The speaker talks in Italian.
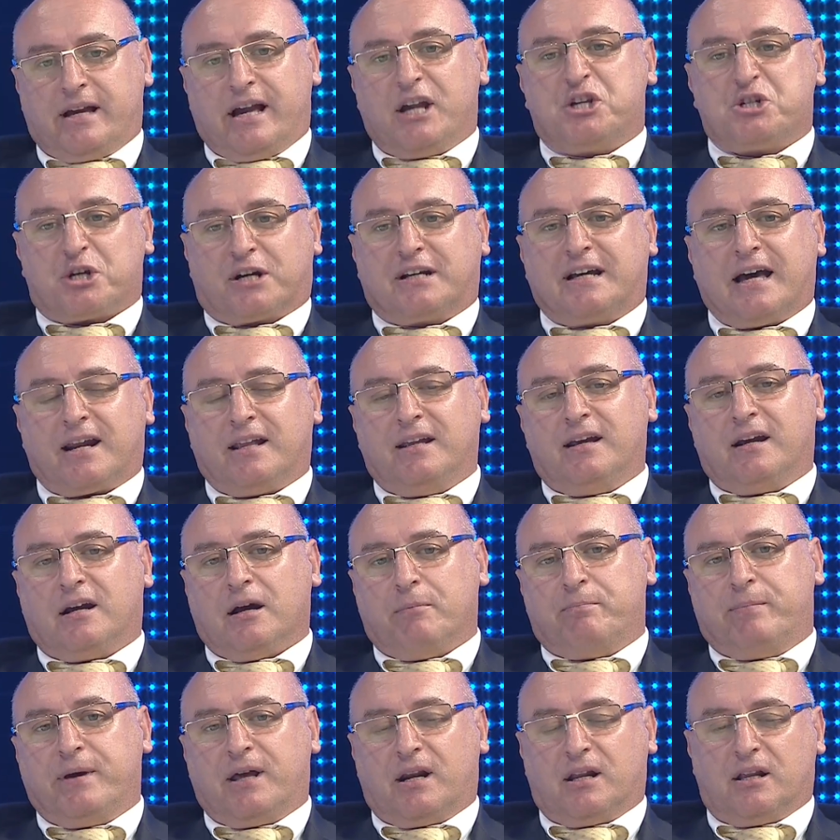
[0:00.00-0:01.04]
e cercare di
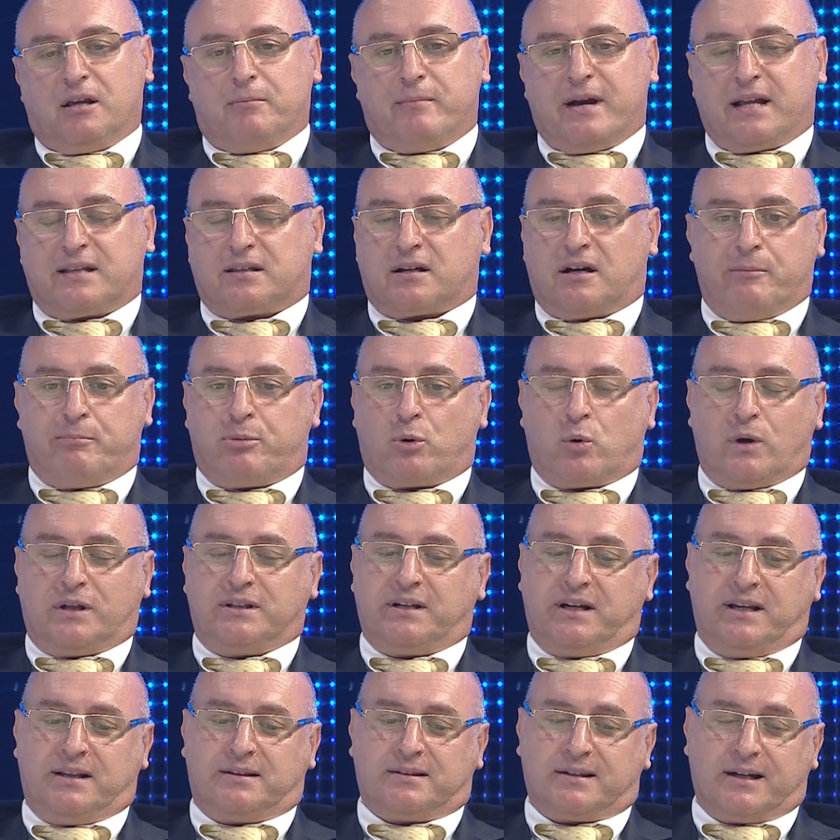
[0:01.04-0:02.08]
capire di mettere la prua
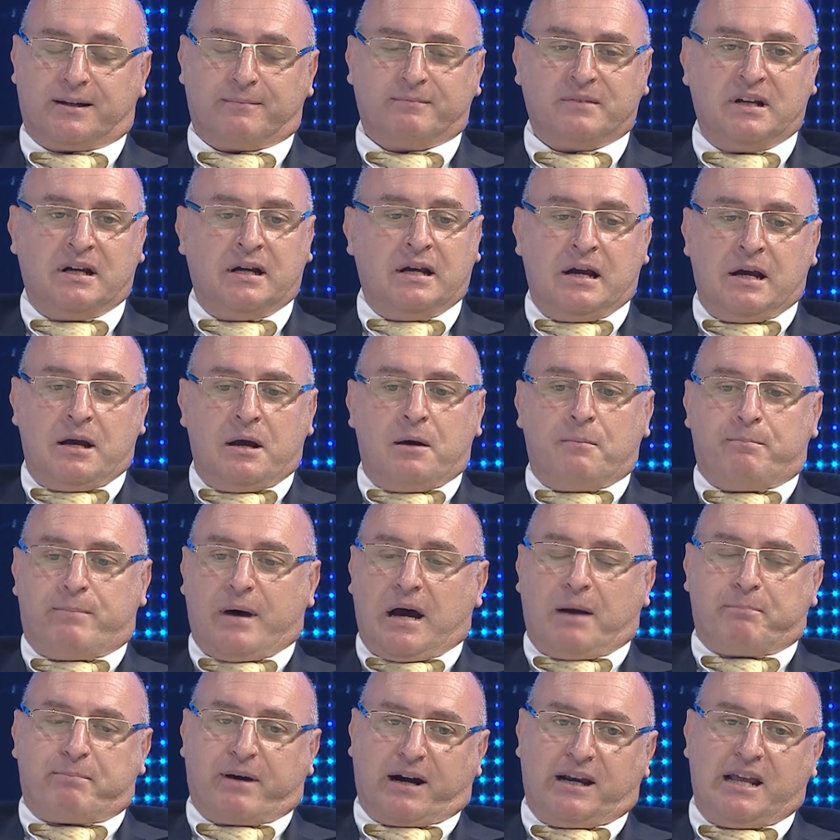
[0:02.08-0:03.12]
dritta.
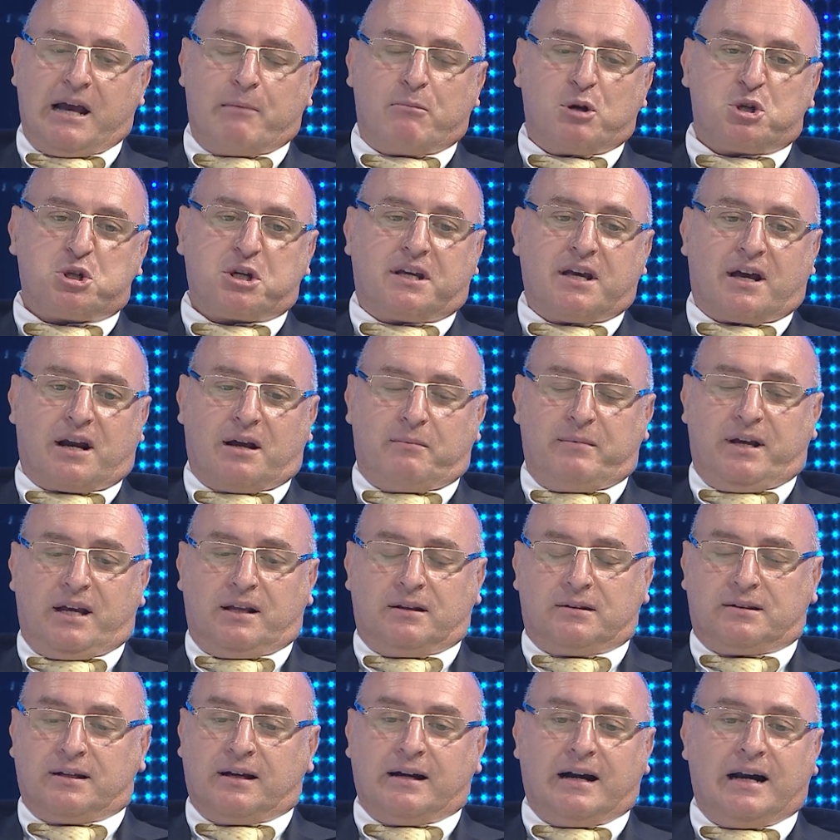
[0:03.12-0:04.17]
Parliamoci
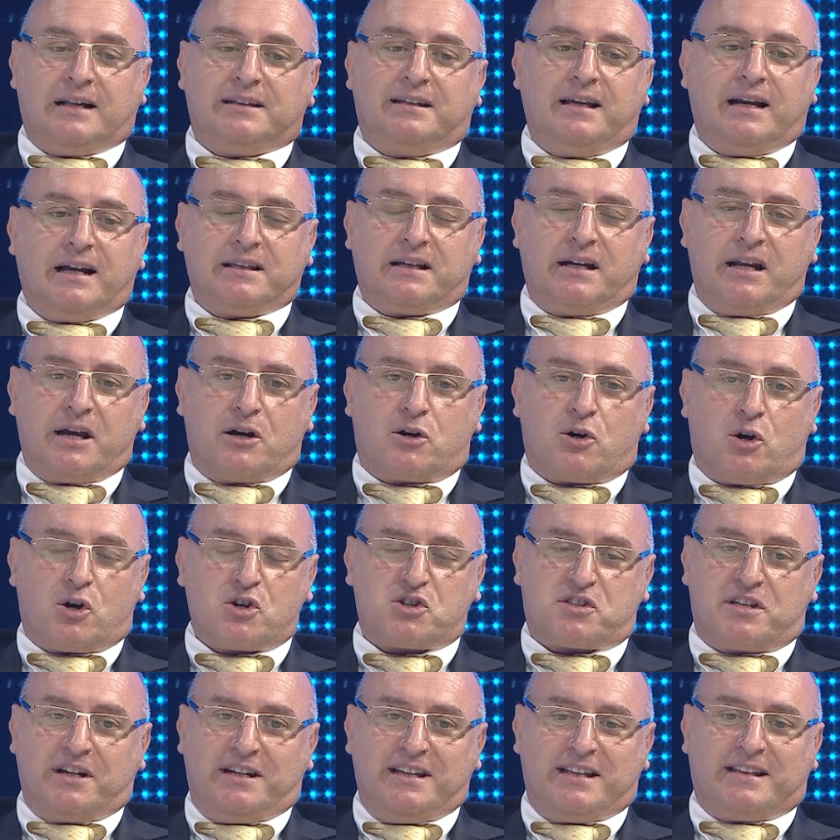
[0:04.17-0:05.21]
chiaramente, al di là delle
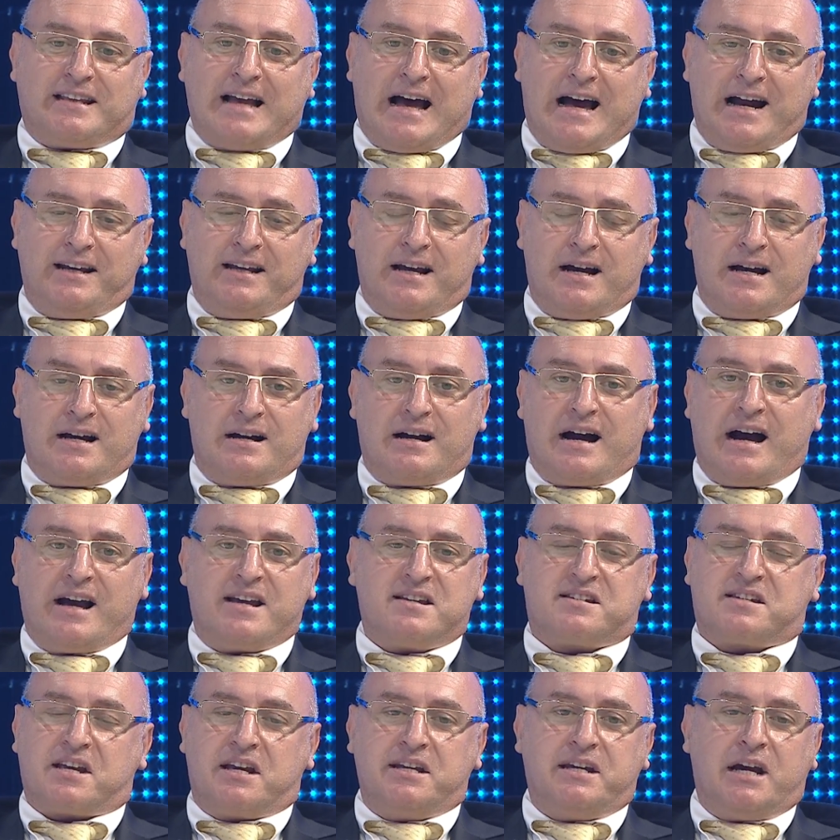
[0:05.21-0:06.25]
coste l'Italia ha
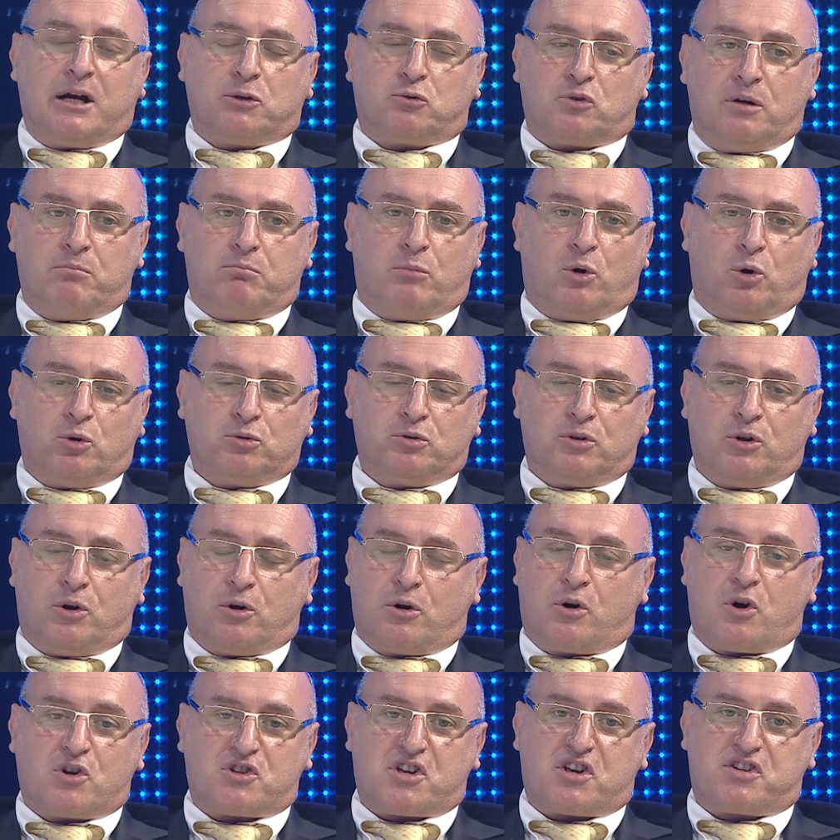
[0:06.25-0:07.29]
insegnato al mondo
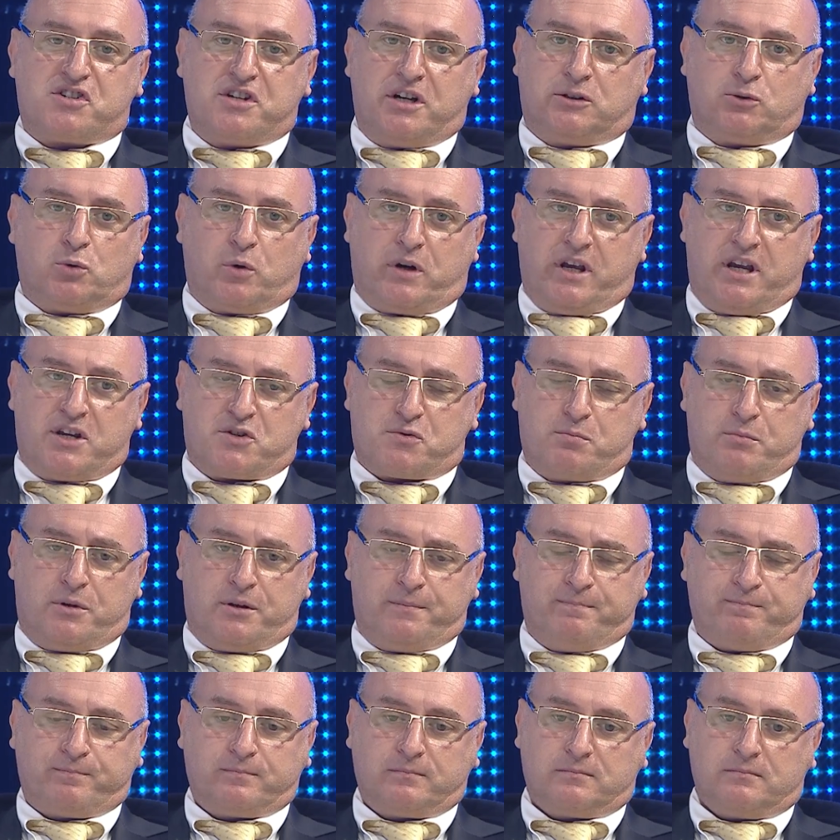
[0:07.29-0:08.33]
cosa sia il
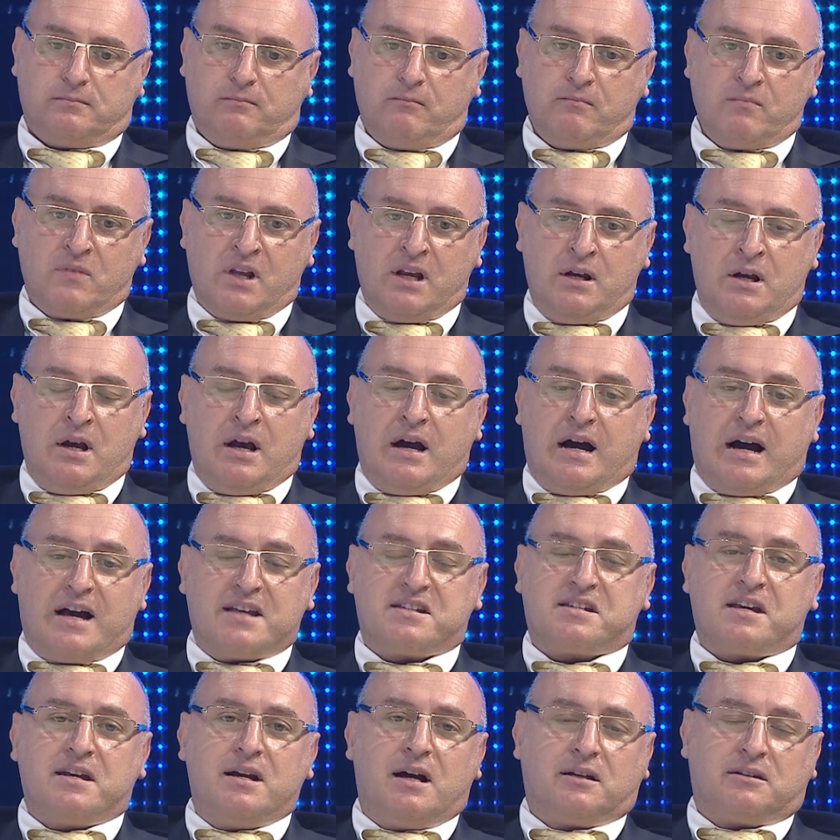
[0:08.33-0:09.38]
turismo, ha
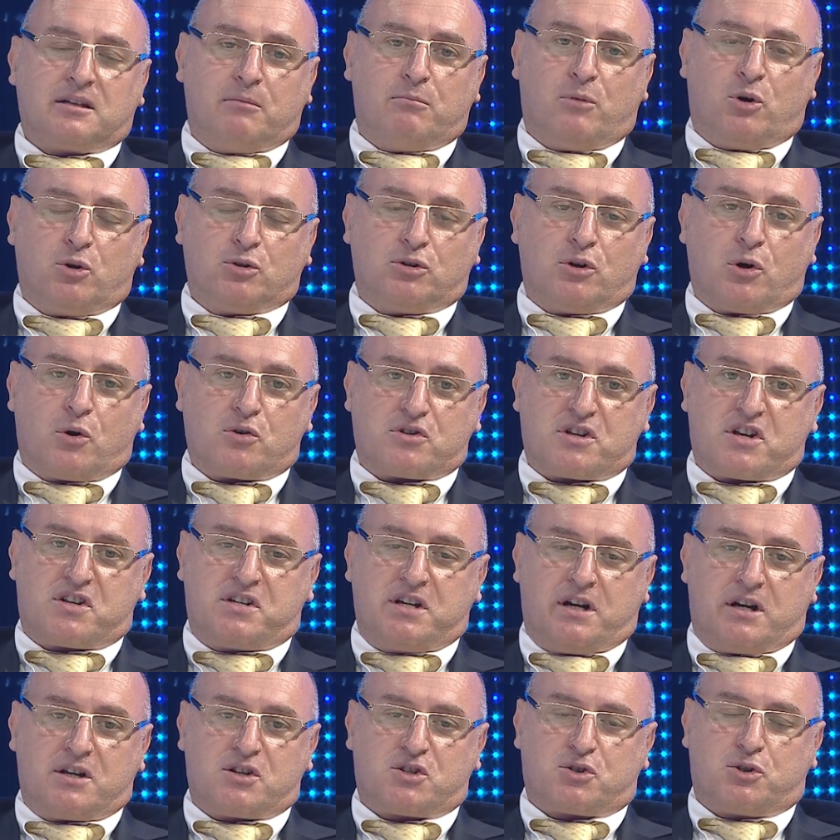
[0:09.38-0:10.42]
insegnato al mondo cosa
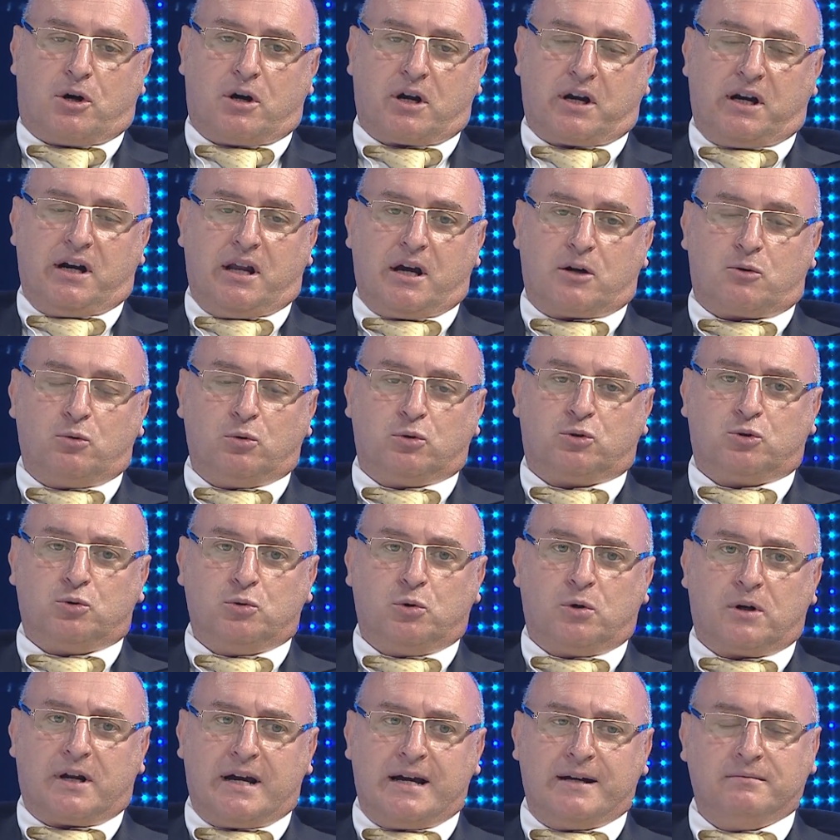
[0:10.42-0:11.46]
sia la storia, la
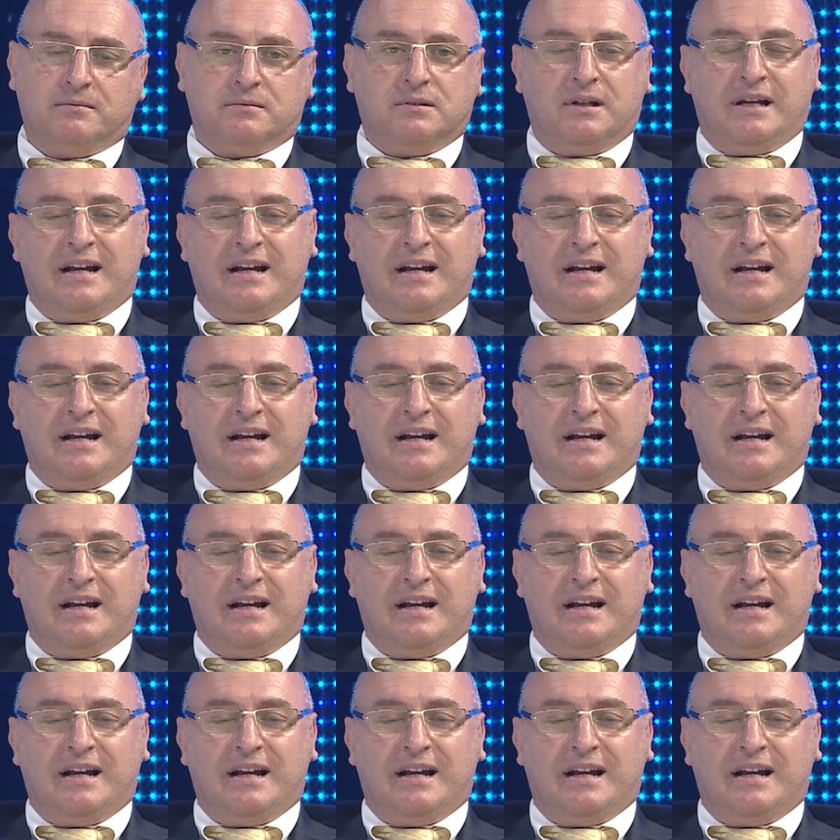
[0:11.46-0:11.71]
cultura,